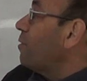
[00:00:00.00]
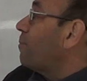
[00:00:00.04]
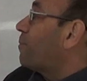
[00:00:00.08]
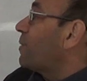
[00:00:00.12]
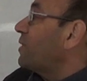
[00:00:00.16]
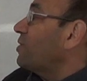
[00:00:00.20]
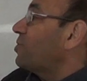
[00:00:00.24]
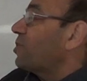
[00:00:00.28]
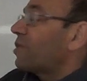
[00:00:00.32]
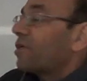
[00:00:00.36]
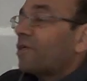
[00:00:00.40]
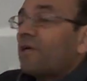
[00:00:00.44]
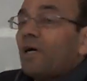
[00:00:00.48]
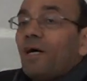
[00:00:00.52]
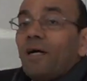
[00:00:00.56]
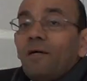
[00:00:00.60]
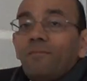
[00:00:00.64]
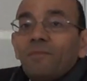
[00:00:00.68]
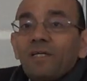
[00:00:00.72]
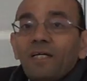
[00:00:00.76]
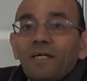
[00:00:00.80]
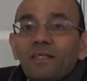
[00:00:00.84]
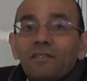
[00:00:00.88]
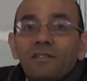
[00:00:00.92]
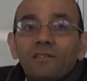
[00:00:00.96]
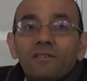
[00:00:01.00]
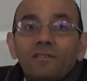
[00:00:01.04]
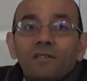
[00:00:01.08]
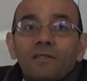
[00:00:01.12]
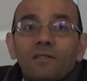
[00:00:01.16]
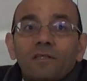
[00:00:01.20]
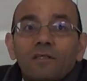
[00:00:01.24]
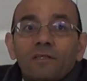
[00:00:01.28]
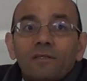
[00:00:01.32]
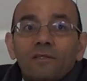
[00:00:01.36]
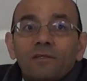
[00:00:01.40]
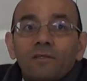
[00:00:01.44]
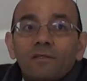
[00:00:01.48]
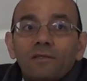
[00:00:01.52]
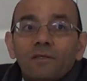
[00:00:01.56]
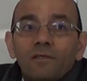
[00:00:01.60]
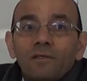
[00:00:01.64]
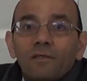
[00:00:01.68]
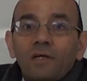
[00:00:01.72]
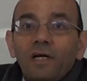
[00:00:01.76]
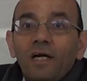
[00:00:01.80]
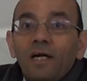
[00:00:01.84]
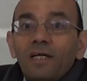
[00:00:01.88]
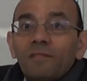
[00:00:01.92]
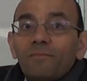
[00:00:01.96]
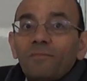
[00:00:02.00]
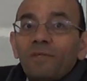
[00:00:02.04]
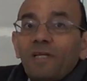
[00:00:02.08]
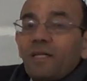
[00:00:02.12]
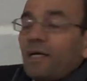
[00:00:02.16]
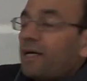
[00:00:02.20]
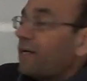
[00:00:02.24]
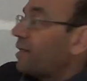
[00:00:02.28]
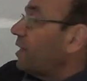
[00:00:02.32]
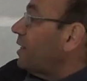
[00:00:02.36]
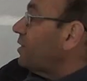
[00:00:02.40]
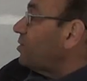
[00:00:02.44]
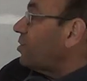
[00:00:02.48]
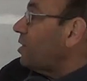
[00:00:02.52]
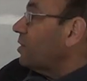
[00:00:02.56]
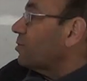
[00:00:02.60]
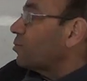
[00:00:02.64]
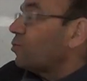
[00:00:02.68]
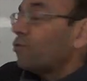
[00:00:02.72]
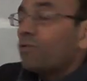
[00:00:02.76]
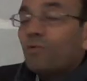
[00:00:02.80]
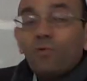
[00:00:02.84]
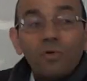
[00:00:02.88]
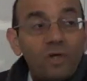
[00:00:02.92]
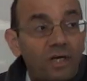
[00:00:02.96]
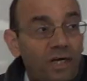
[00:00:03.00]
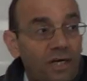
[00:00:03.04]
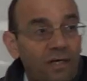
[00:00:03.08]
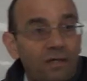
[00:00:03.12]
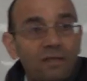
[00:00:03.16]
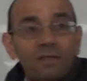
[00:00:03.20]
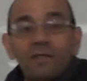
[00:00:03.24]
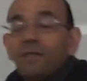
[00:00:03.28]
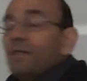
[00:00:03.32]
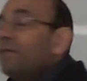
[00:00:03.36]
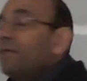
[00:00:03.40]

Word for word: البريشر راح من هذا التانك، راحت من الهاي، ايش راح تكون كلها؟